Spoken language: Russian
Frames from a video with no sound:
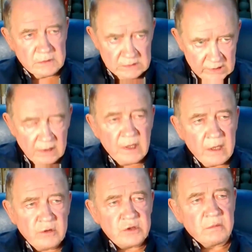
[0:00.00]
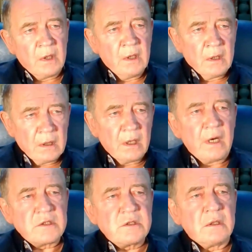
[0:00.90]
страдающим
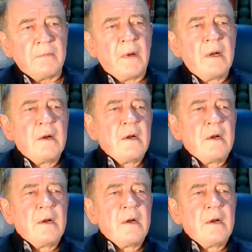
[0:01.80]
гражданам,